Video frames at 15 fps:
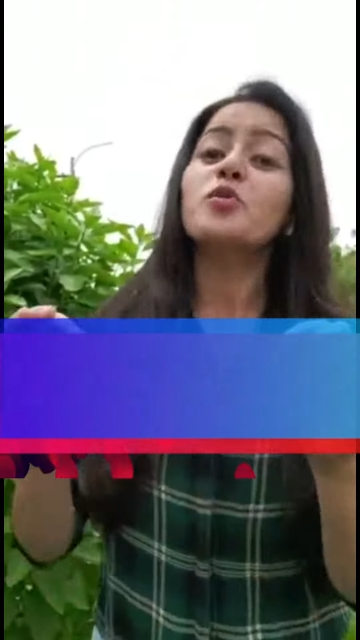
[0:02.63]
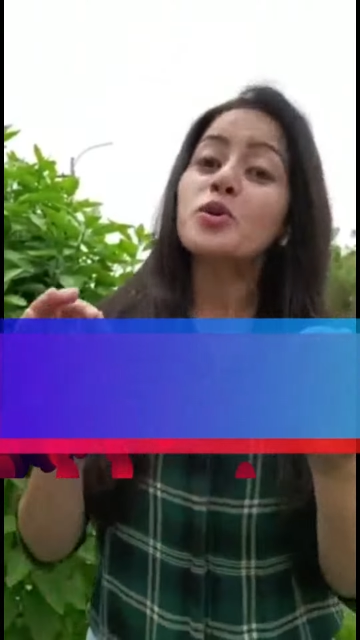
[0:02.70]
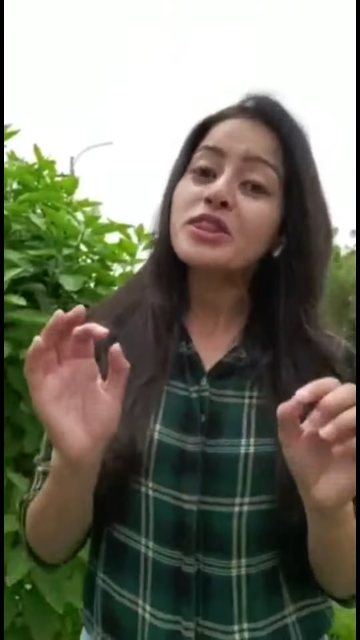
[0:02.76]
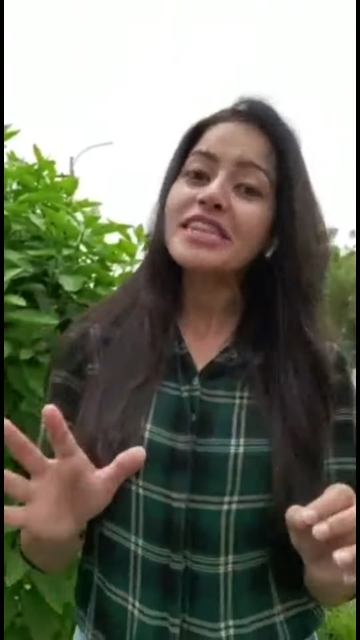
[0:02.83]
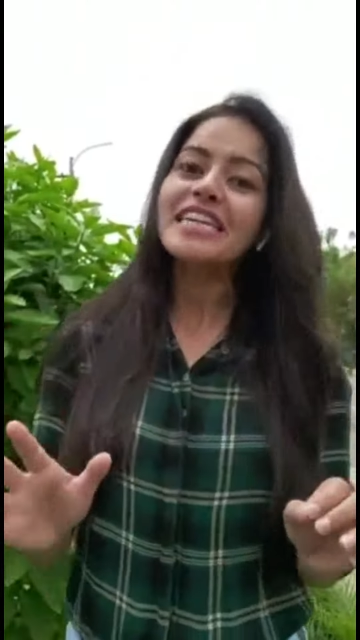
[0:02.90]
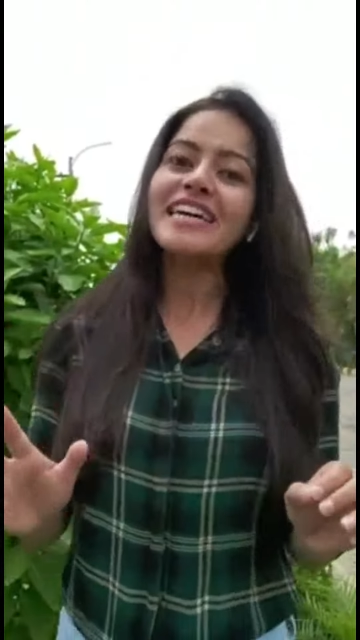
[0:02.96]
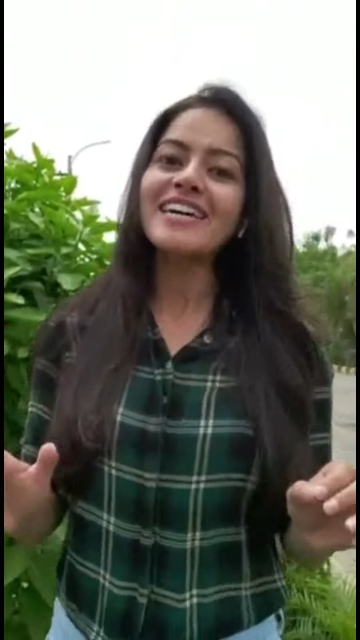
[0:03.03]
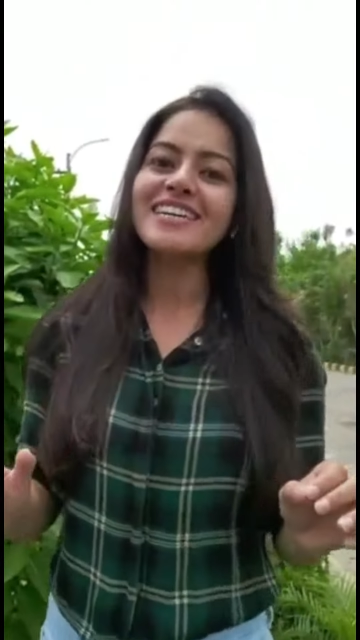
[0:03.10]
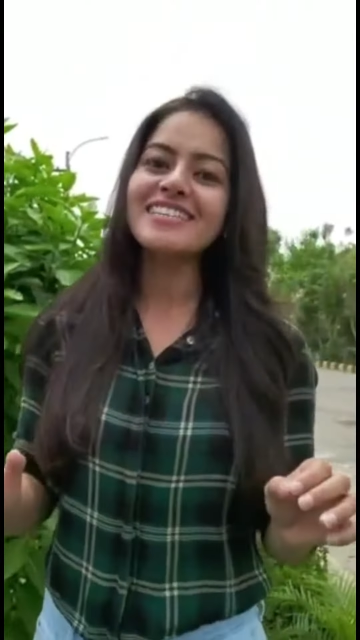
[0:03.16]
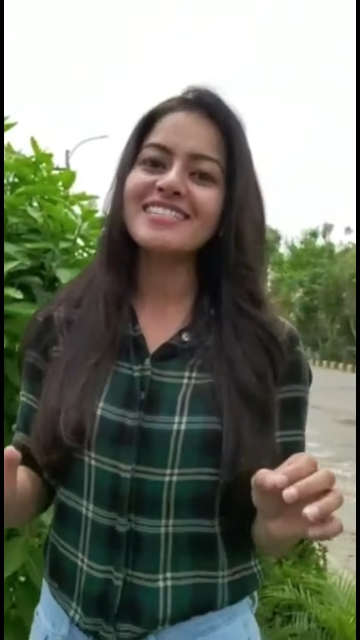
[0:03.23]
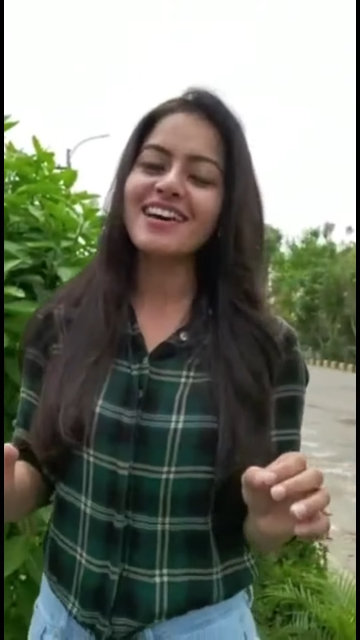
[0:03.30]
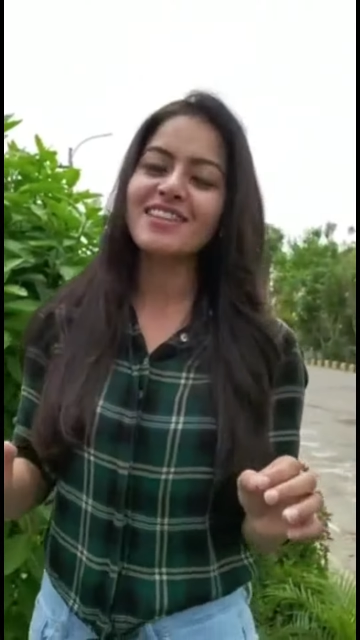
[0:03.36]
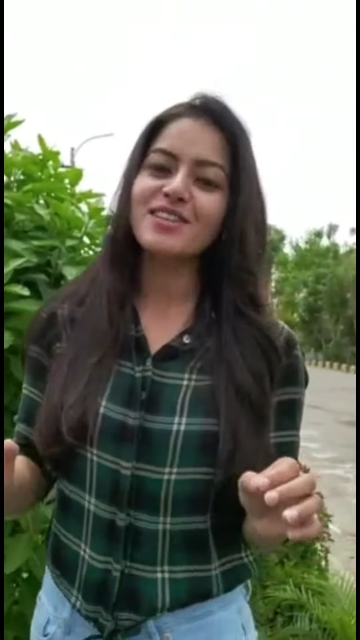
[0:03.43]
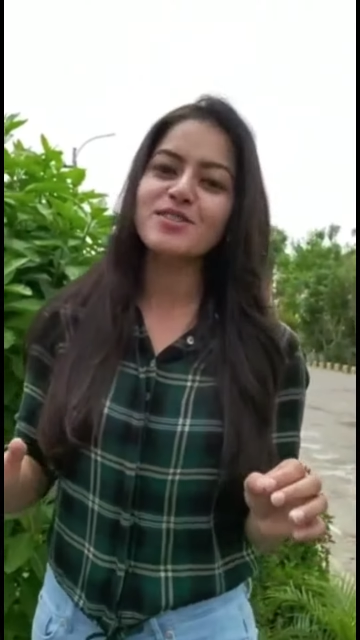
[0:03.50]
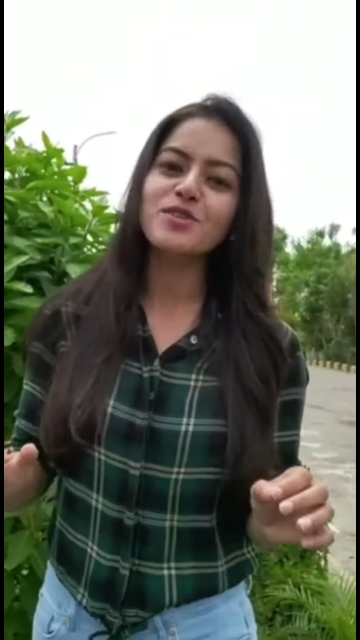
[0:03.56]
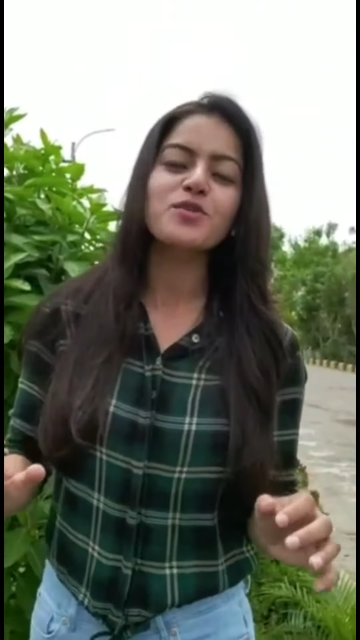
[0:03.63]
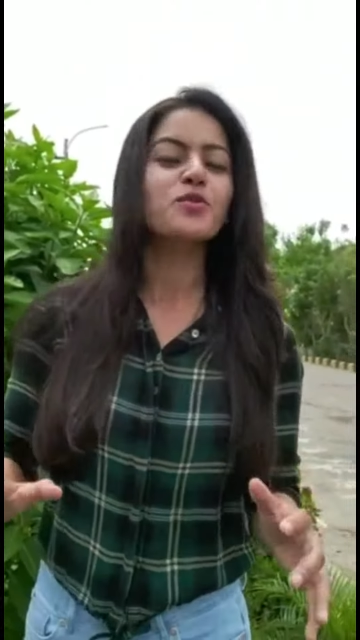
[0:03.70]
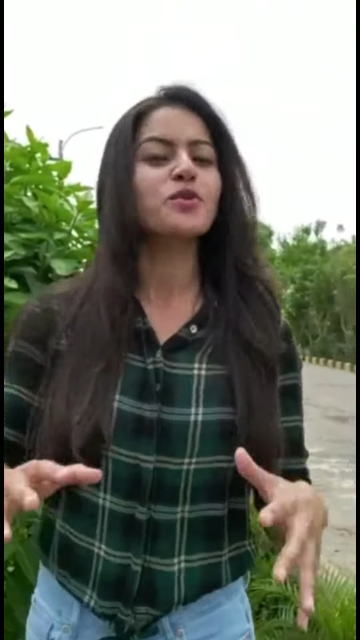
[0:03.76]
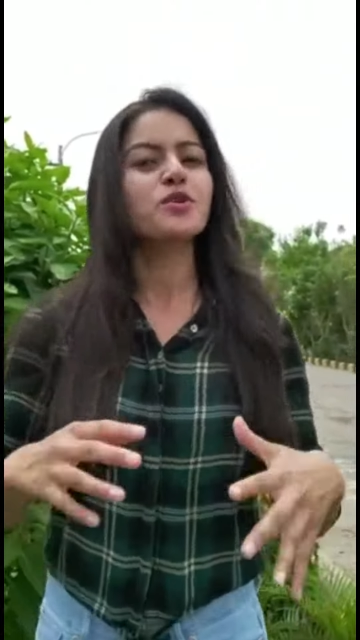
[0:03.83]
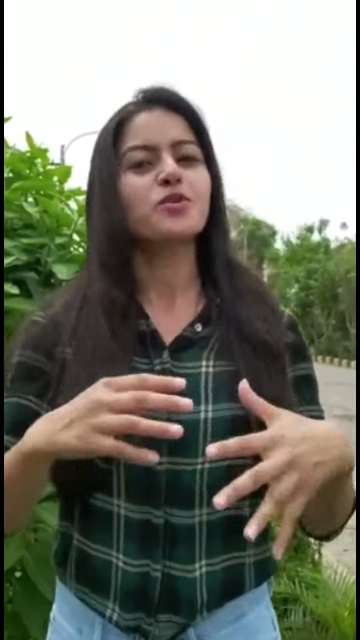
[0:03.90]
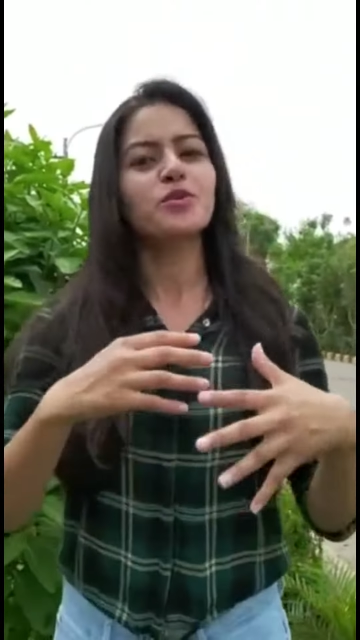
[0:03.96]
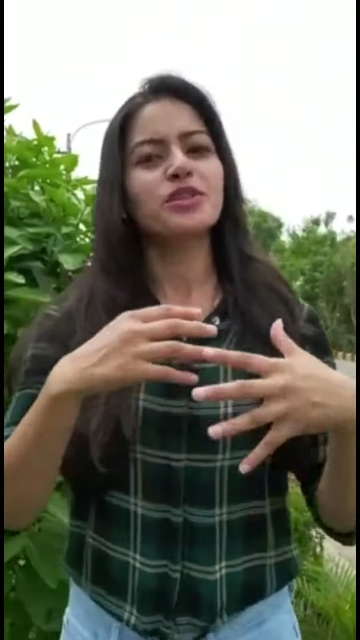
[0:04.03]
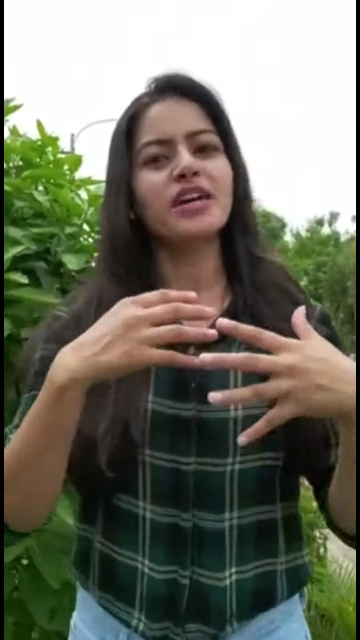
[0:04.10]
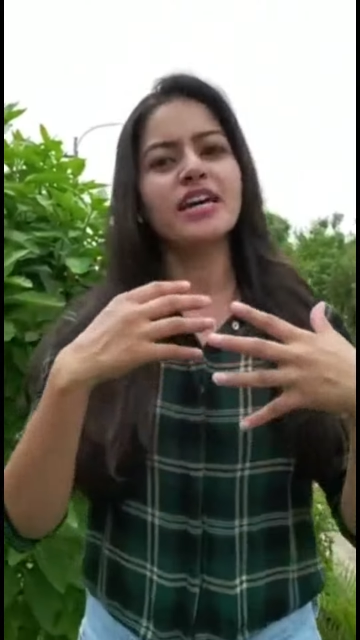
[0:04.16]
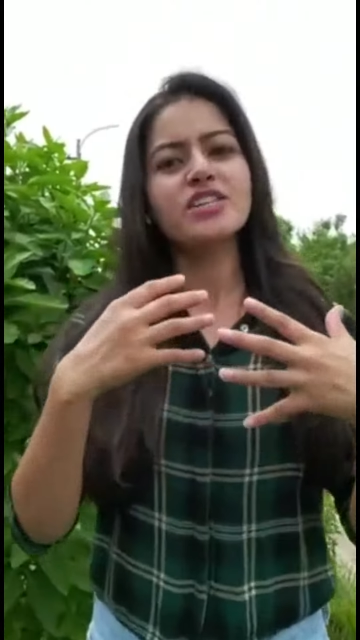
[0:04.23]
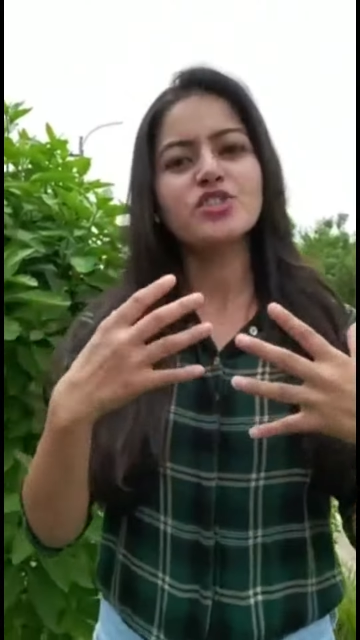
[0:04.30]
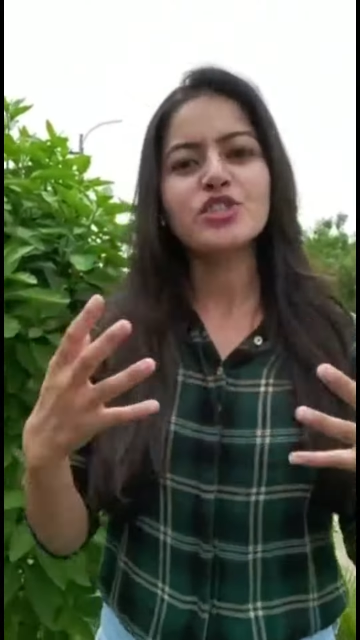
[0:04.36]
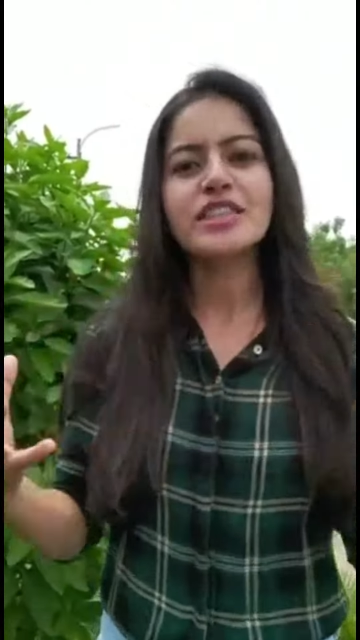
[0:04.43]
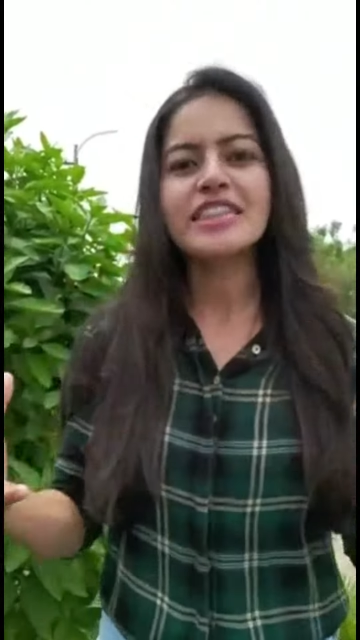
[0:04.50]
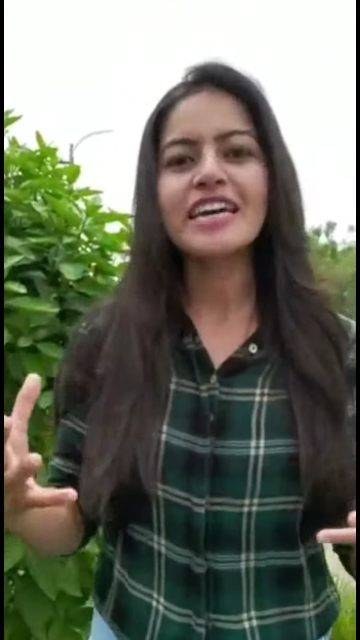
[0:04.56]
उतना ही ज़्यादा ज़रूरी होता है
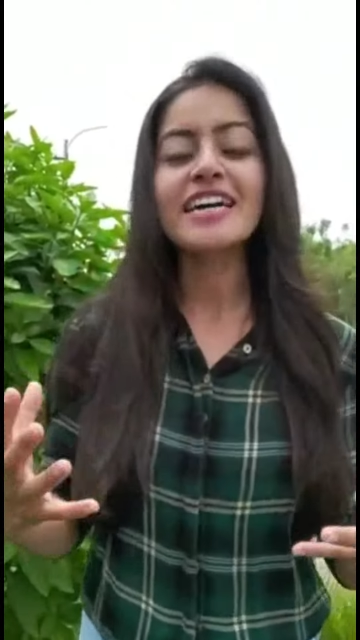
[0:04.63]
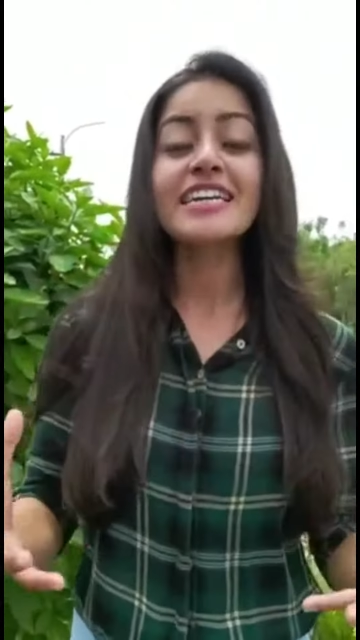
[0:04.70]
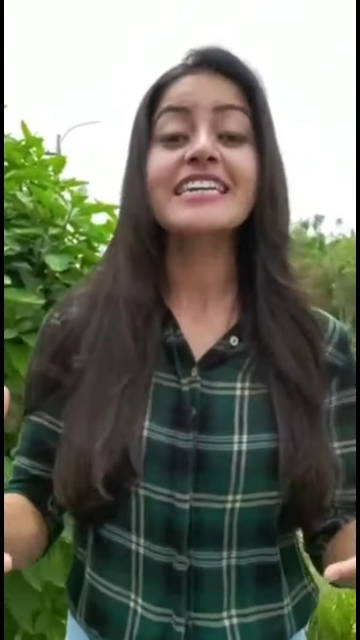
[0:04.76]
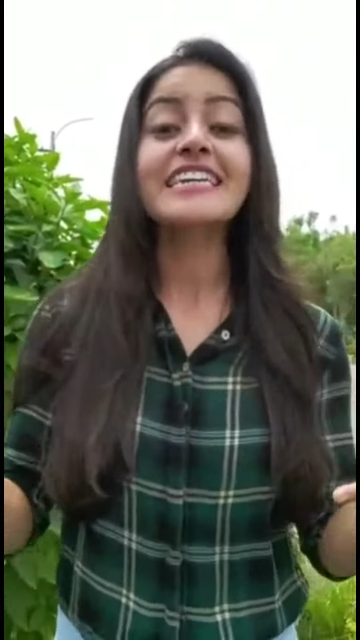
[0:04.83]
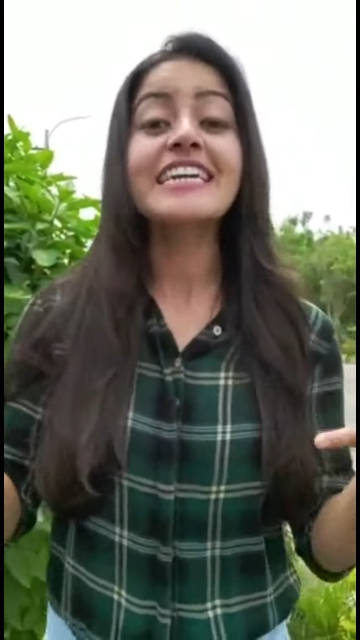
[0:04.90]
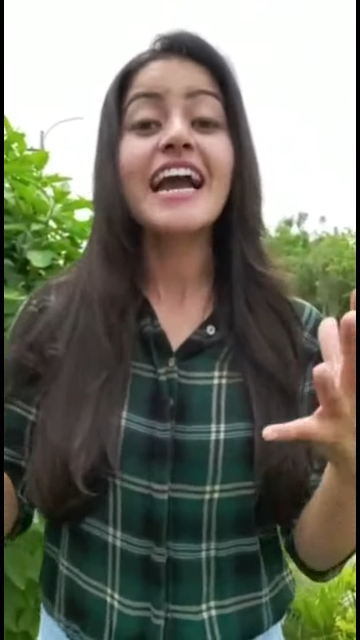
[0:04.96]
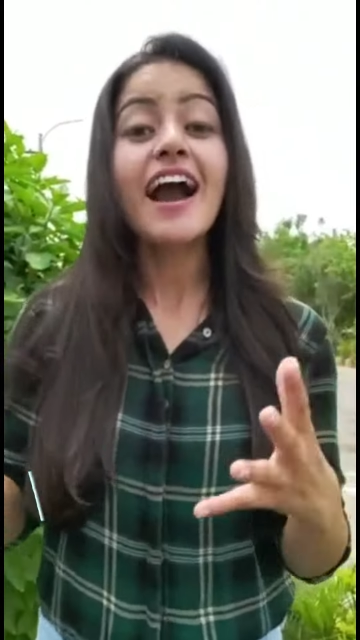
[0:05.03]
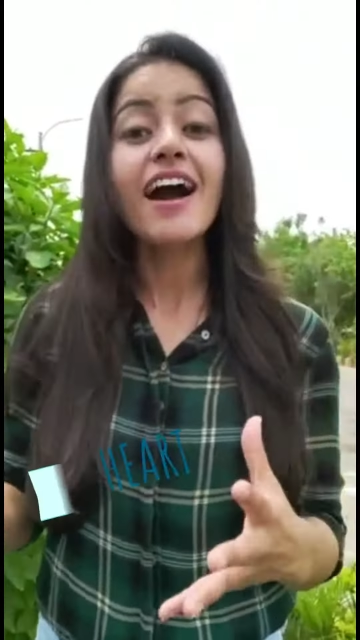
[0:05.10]
जितना कि